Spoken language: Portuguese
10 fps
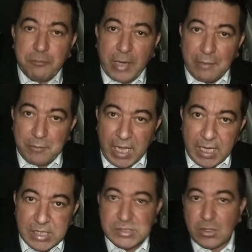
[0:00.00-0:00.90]
para
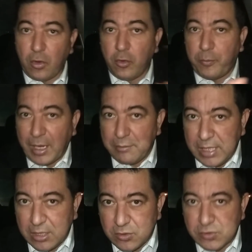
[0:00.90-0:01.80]
mais ou para
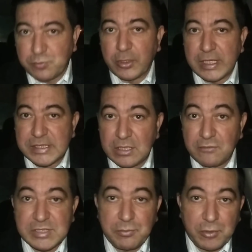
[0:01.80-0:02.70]
menos, porque senão
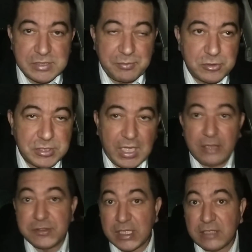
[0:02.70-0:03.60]
você pode se
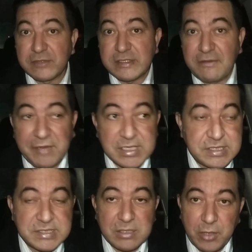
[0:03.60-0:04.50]
prejudicar. Eu sei que você vai falar
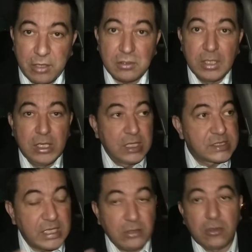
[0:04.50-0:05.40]
assim, Samuel,
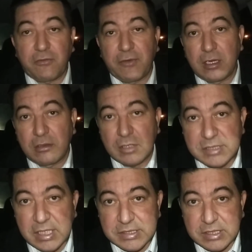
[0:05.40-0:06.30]
você é louco falar um
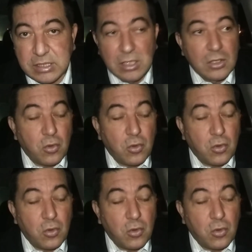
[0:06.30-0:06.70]
negócio desse?